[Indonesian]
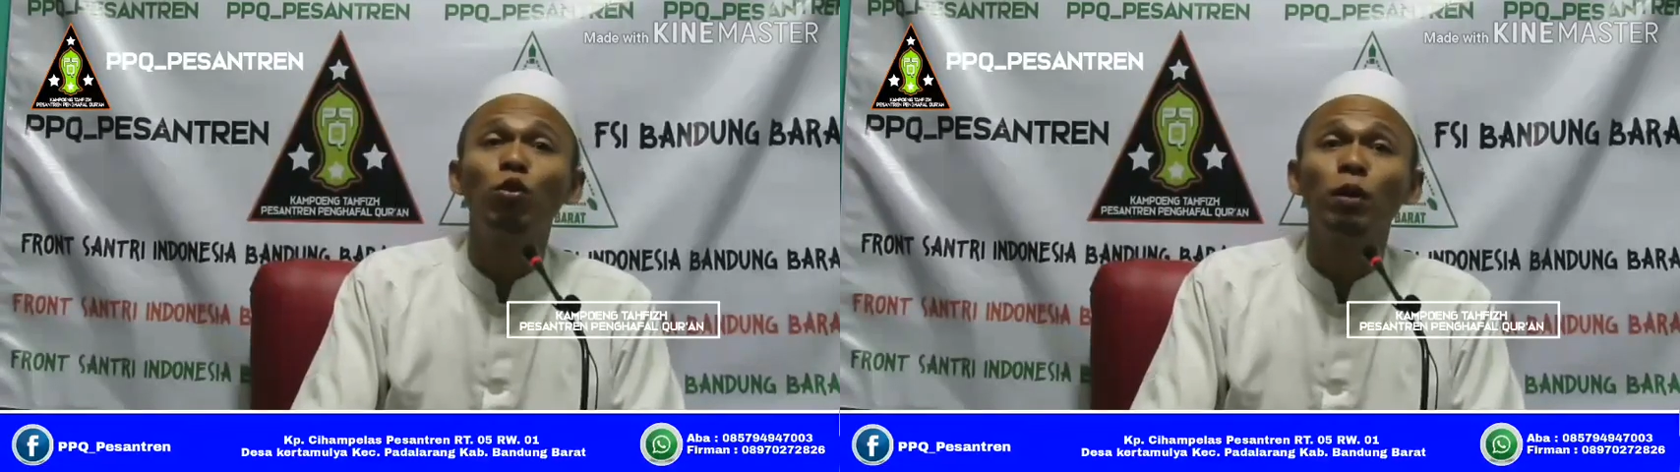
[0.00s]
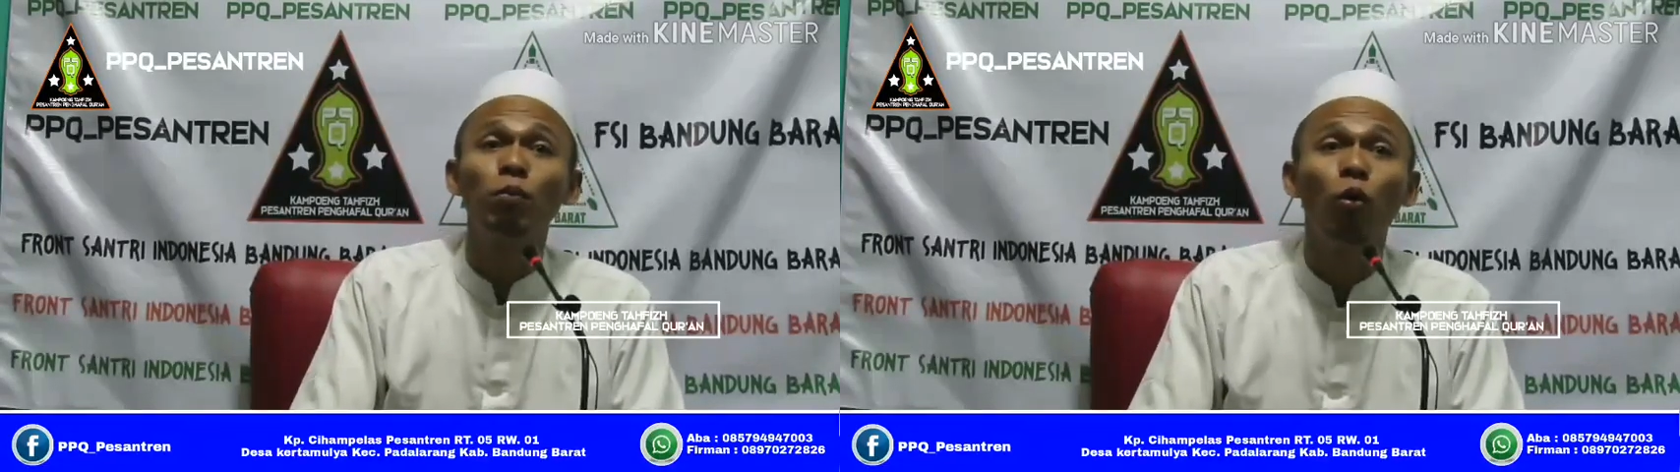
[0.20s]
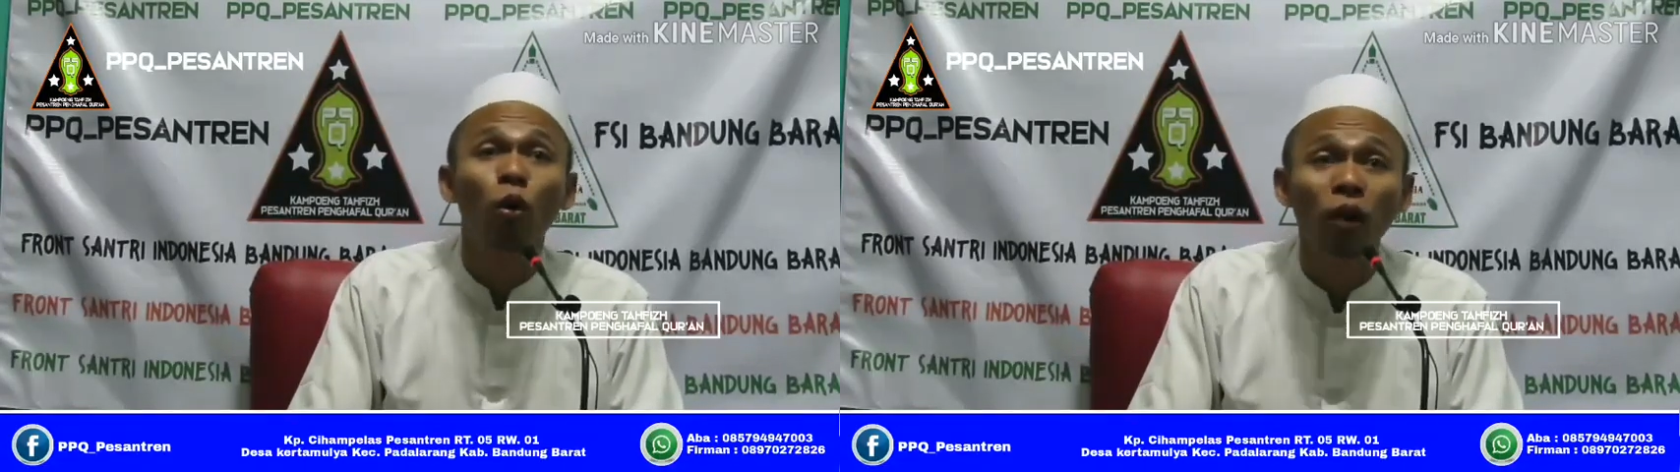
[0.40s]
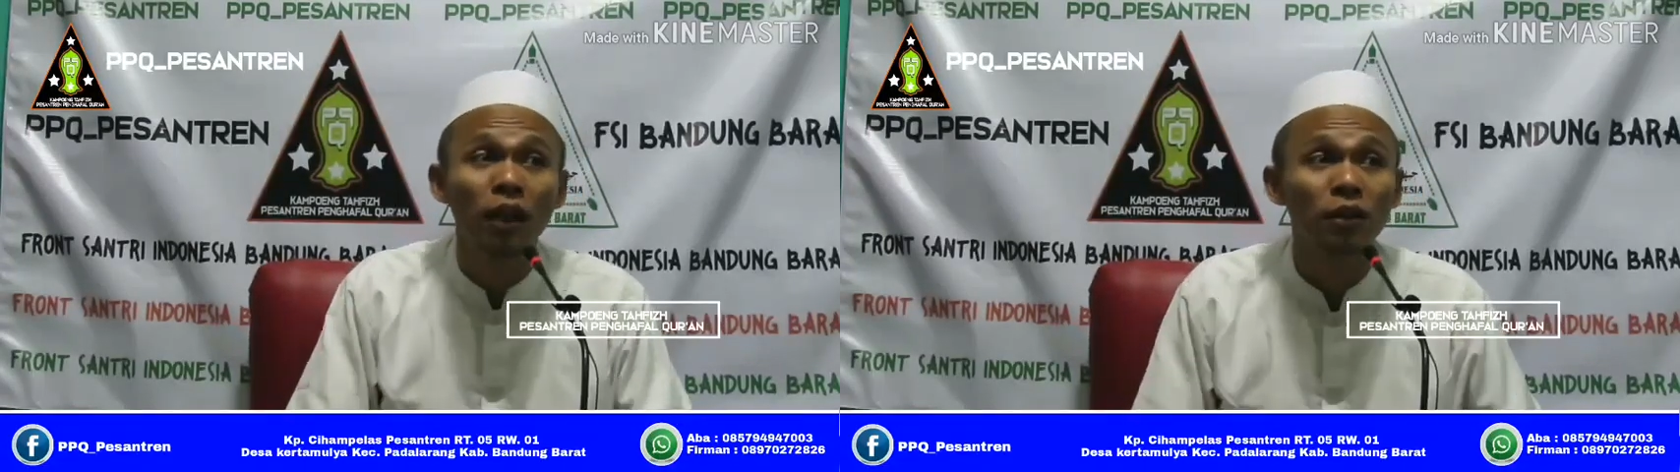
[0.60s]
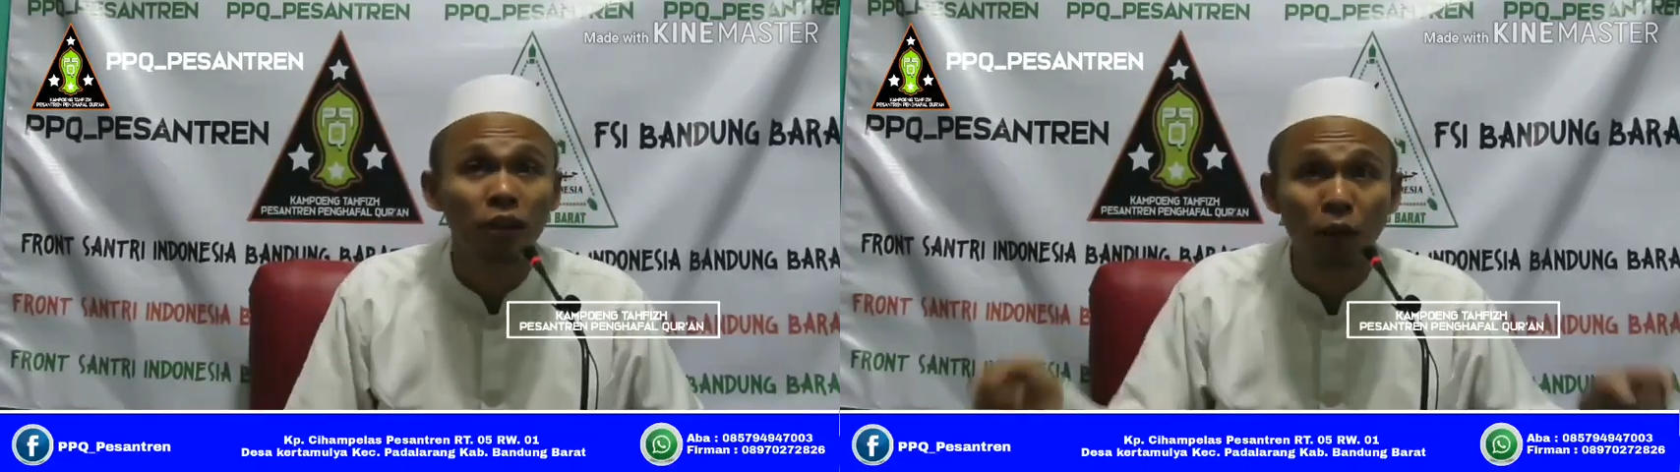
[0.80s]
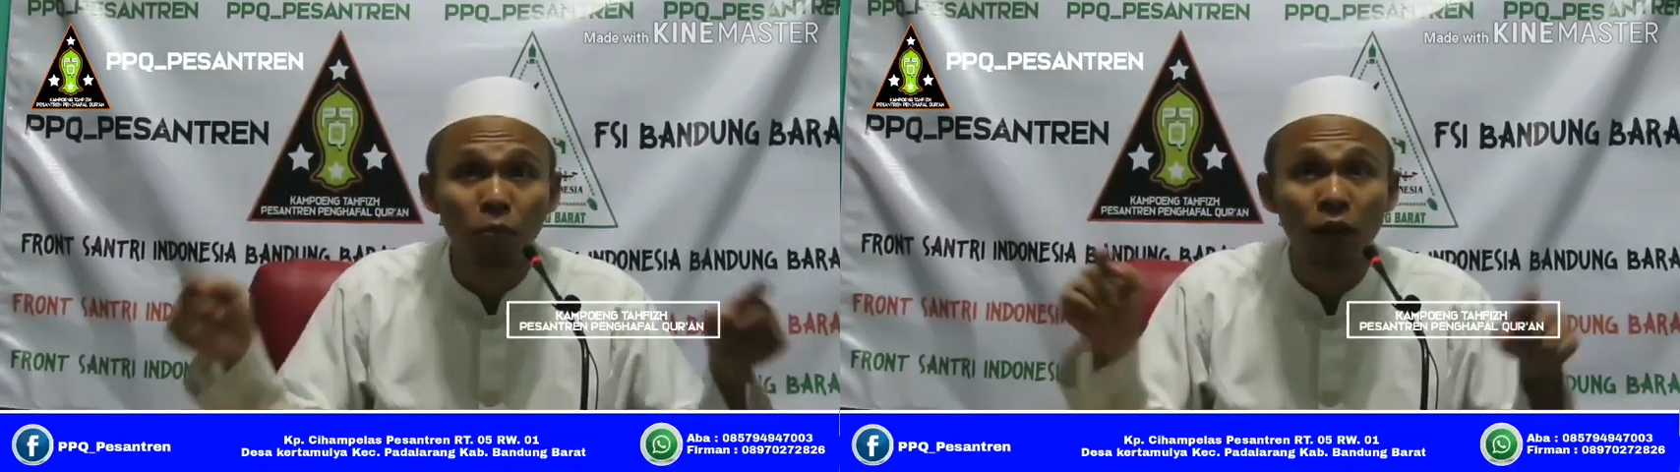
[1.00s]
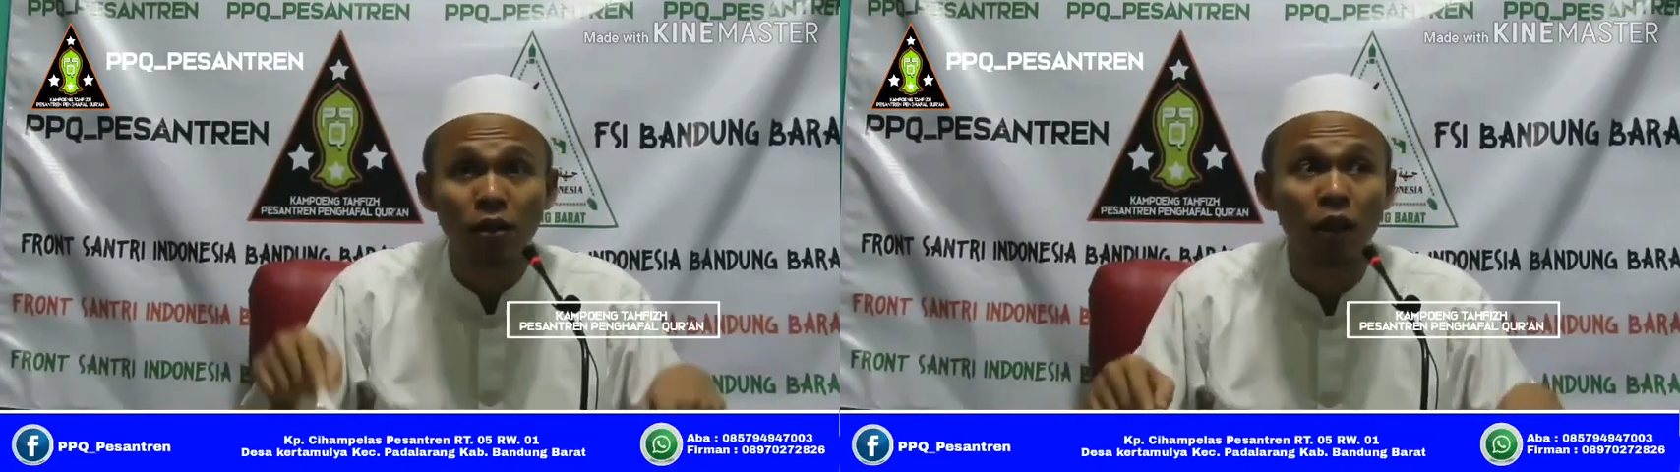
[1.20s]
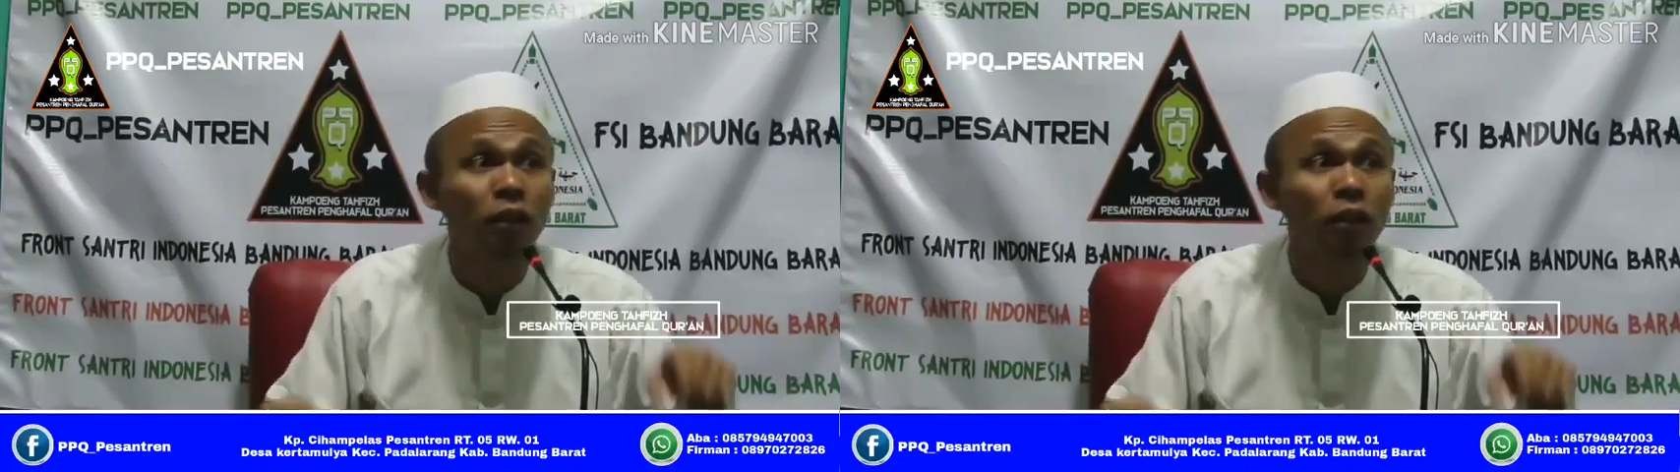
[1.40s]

ribu orang setiap masa,